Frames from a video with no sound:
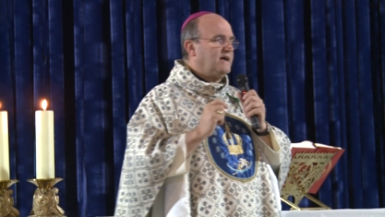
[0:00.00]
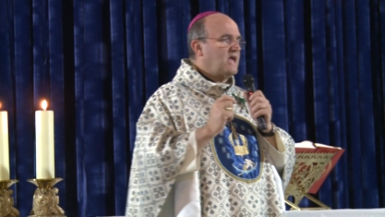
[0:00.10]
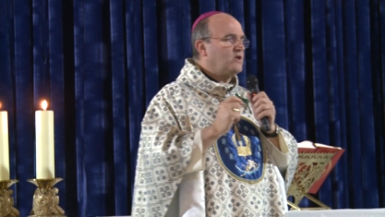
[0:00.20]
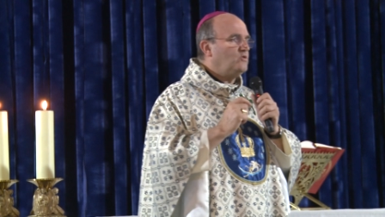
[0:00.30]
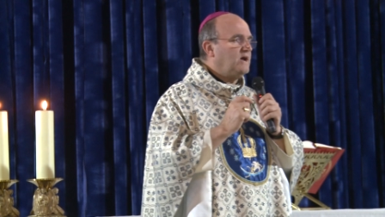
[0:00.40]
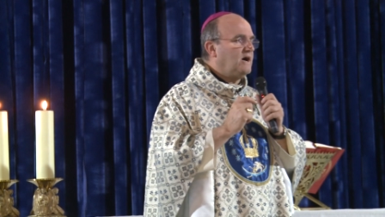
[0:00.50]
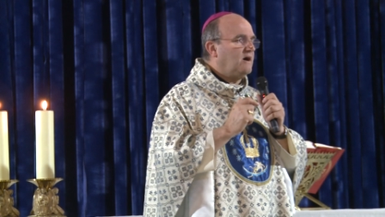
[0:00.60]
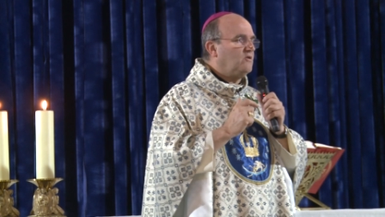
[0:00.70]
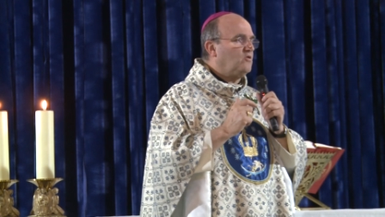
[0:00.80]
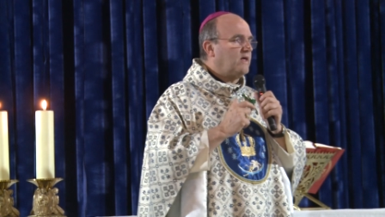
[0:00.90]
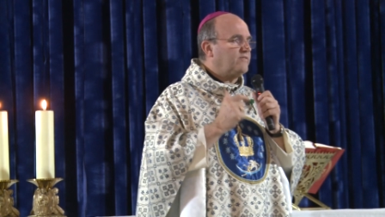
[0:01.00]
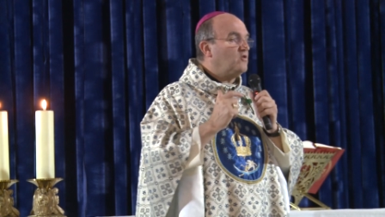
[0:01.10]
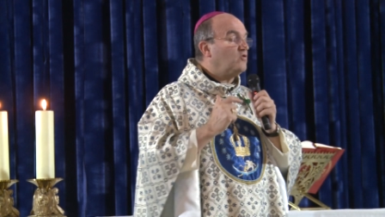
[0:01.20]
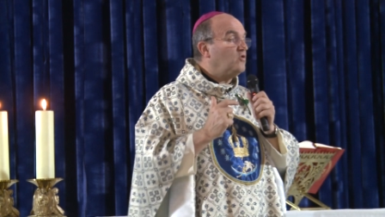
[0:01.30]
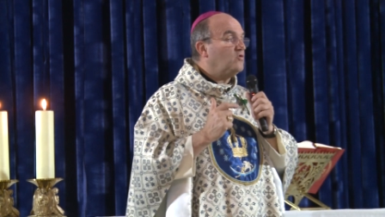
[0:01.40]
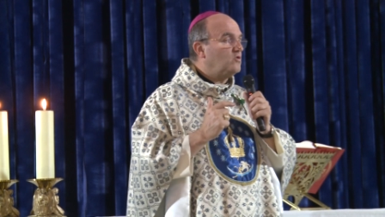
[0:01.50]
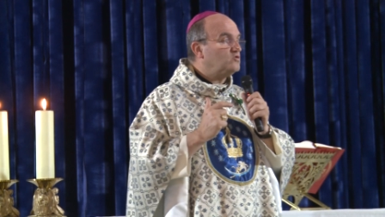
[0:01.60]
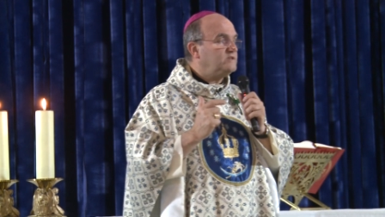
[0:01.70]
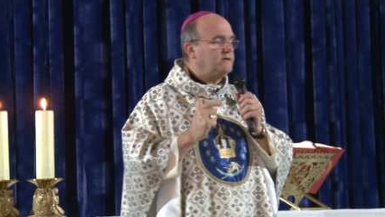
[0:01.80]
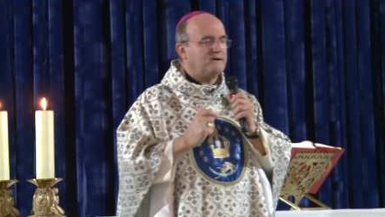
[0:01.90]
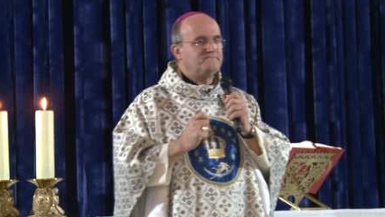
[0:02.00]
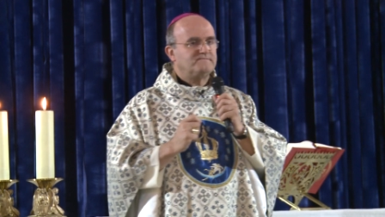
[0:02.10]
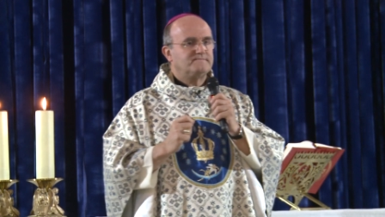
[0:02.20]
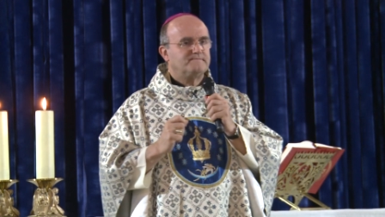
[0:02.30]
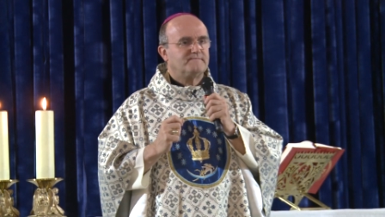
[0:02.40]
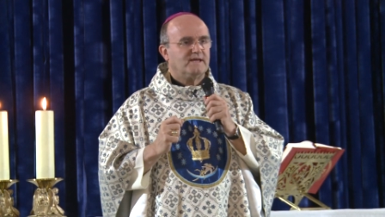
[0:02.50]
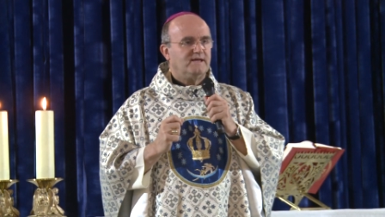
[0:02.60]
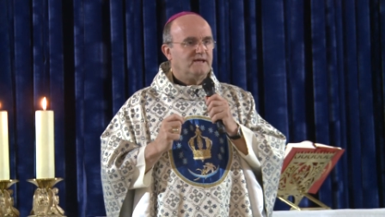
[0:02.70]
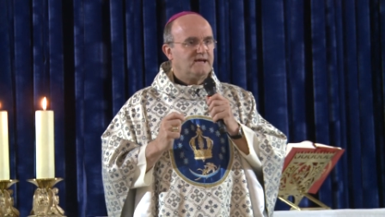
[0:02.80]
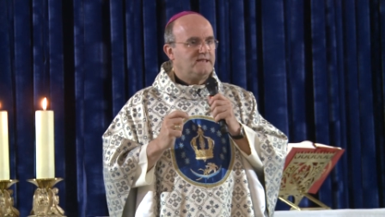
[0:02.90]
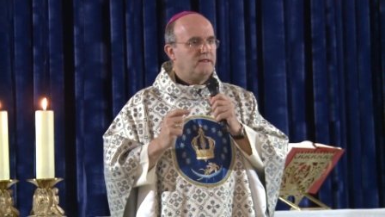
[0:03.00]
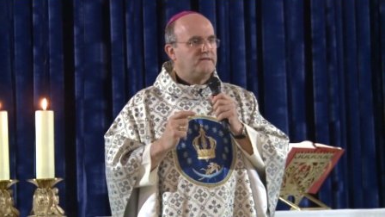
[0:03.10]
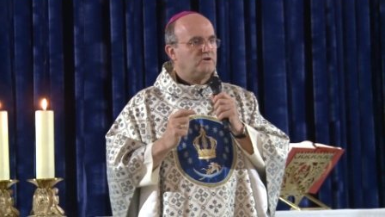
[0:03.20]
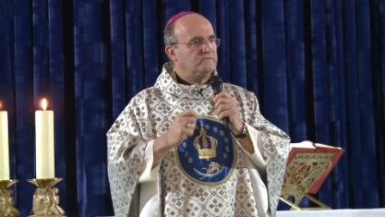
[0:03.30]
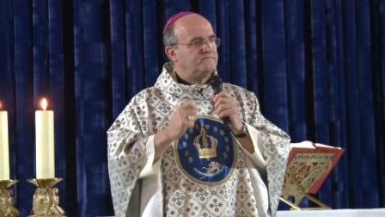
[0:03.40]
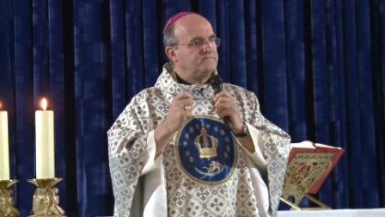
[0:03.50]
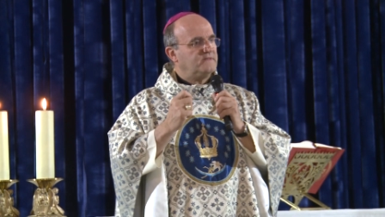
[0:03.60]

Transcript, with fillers: allí hay una oración conclusiva que dice, ¿no?